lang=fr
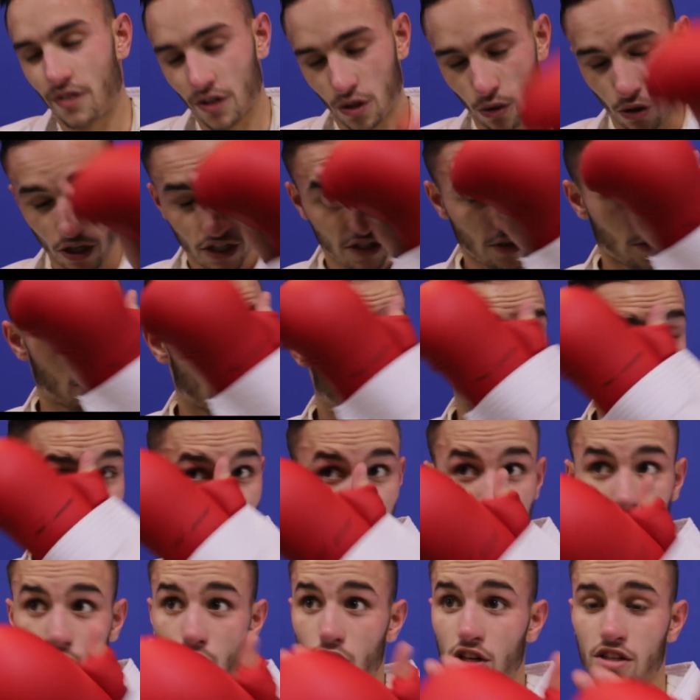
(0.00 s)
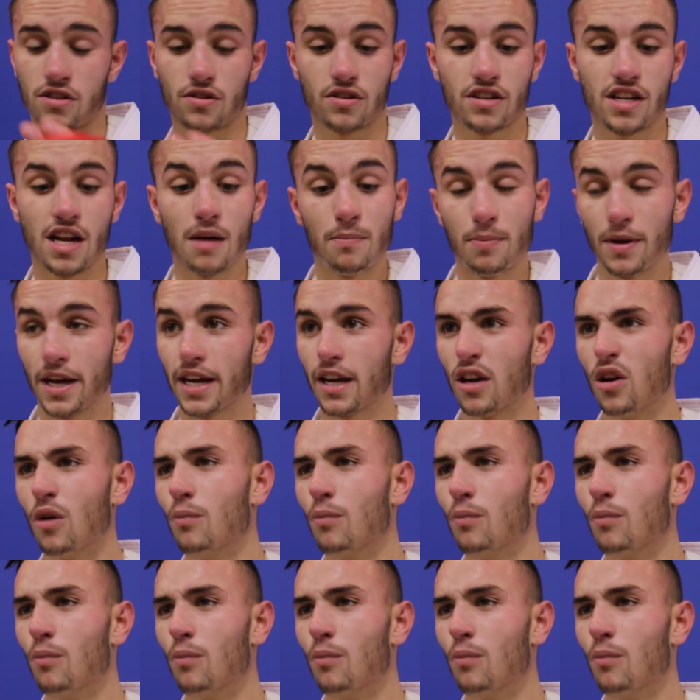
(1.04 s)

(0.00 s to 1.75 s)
fait trois ans que je la fais, trois ans que je la paie.